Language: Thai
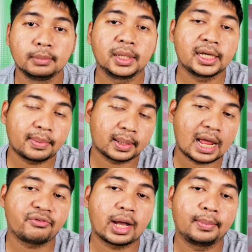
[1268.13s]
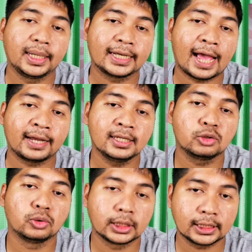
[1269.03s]
ซึ่งเมื่อเทียบกับทางฝั่งอเมริกา
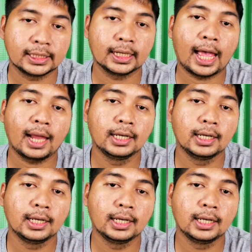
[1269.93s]
ที่สูญเสีย